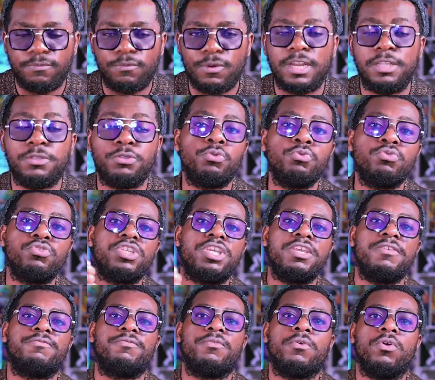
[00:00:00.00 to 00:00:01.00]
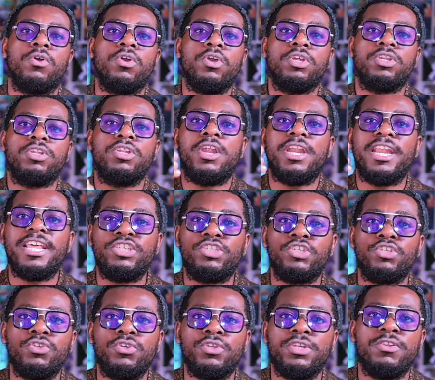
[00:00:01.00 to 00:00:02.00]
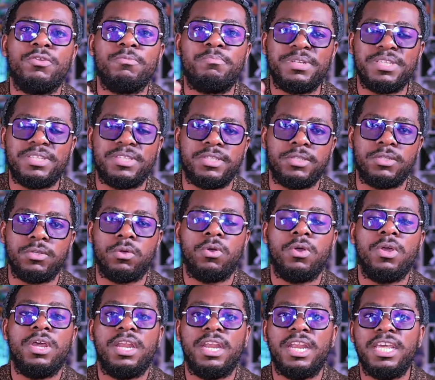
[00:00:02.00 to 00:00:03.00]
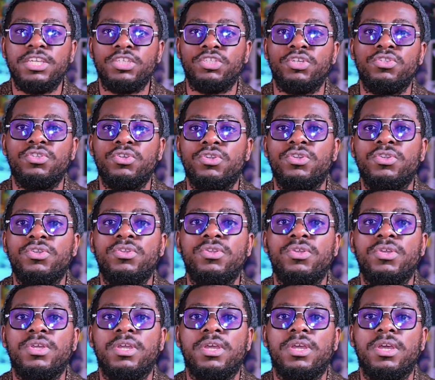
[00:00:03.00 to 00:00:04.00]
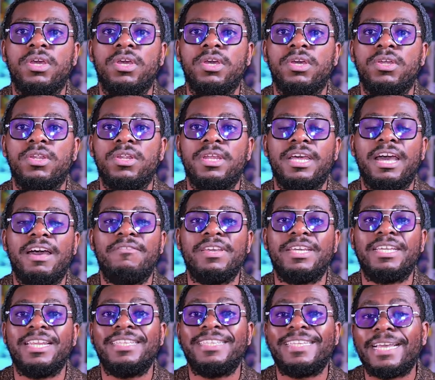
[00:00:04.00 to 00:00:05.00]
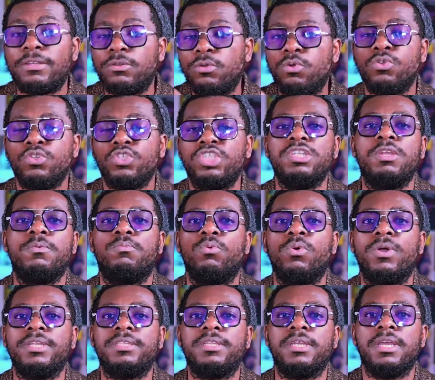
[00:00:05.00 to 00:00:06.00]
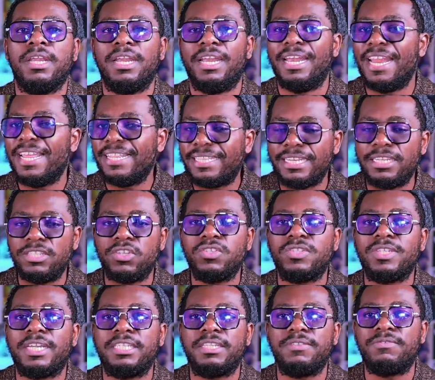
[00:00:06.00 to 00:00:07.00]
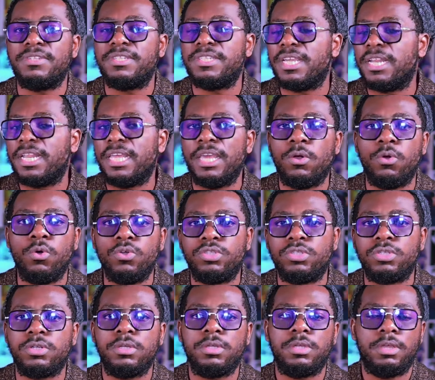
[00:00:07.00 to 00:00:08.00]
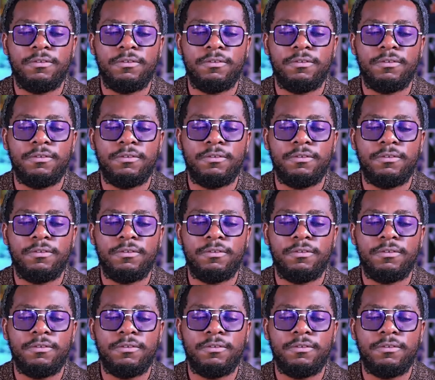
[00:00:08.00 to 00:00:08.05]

faut aller. Tout ce qu'ils font dans l'ingénierie de précision, l'ingénierie euh, avec les technologies de pointe, l'intelligence artificielle et autres,